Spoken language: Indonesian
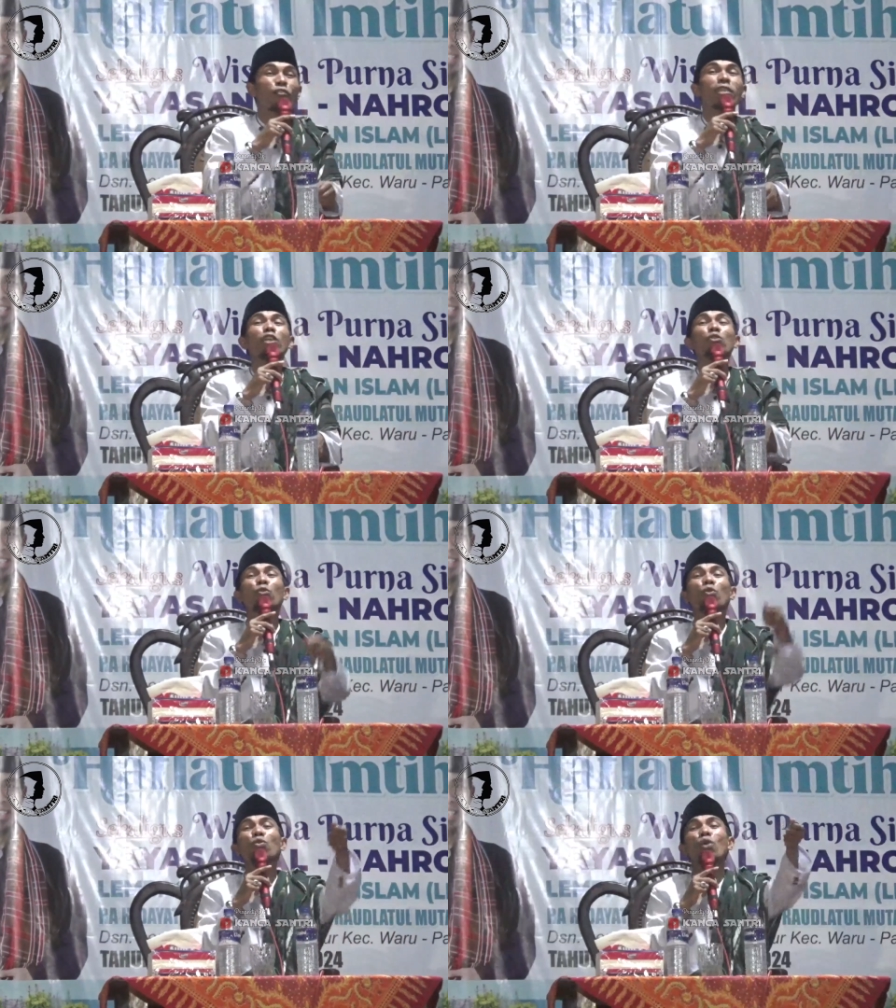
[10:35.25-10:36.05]

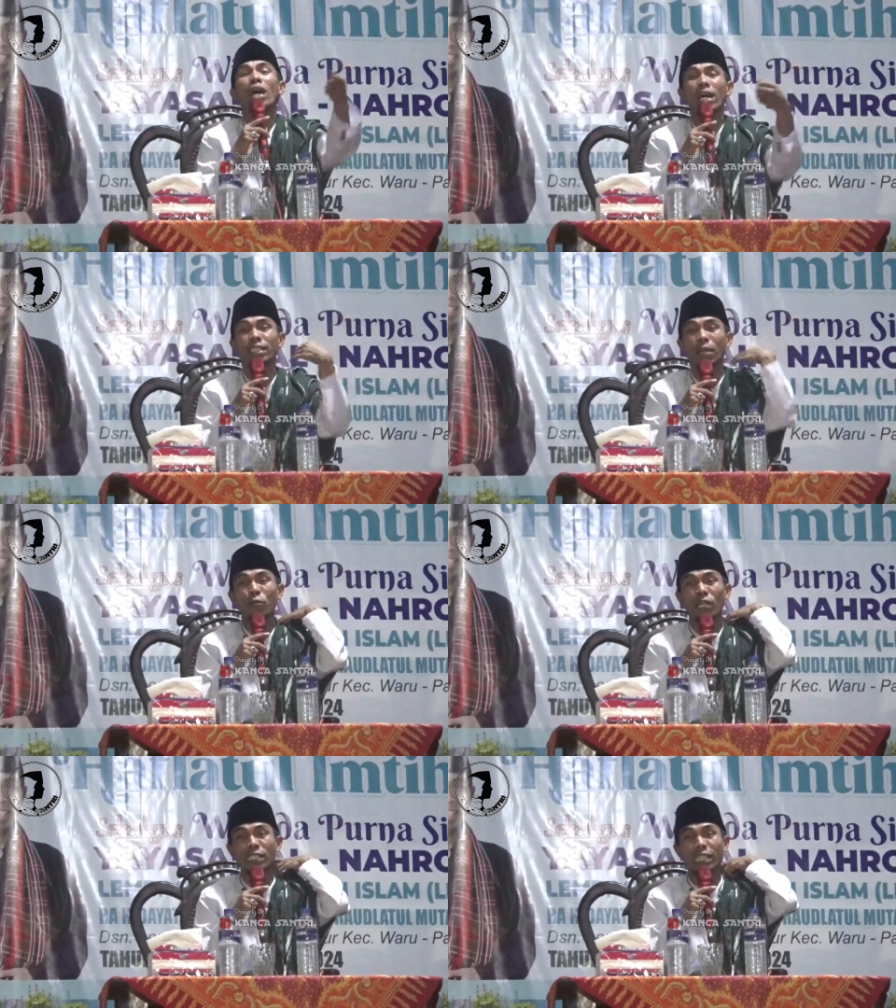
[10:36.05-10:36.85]
fayadkhuluha
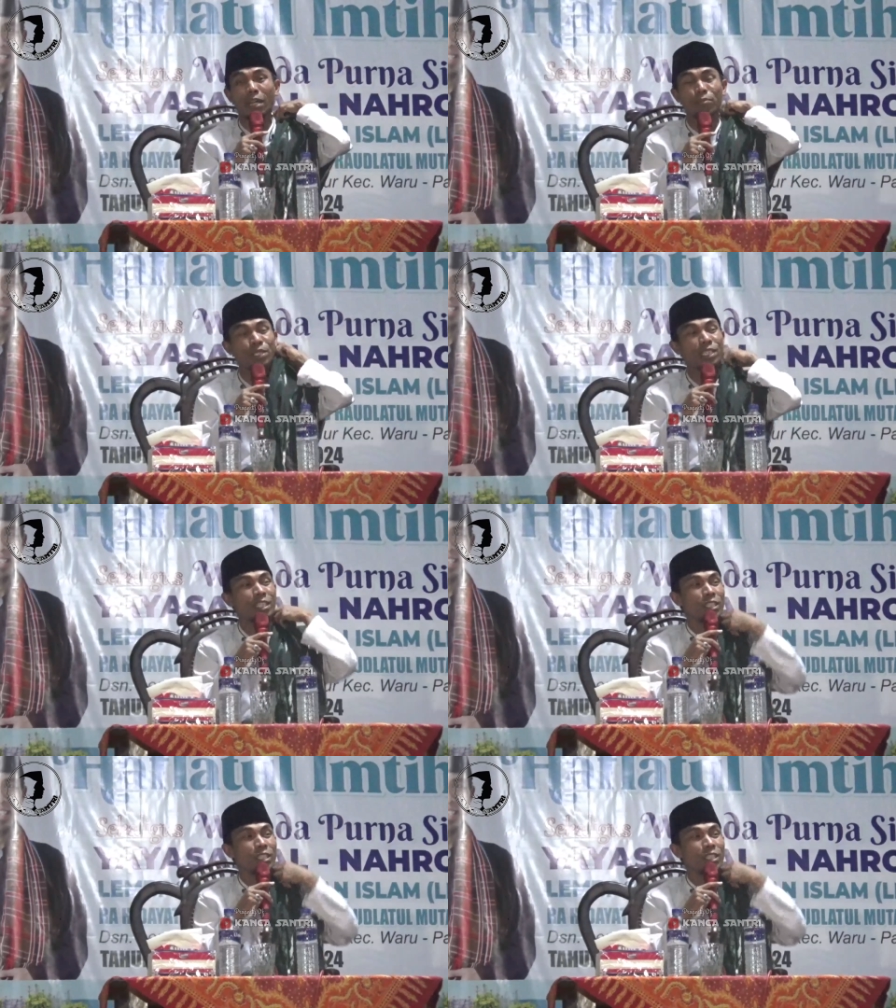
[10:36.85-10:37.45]
jaibun kanjeng nabi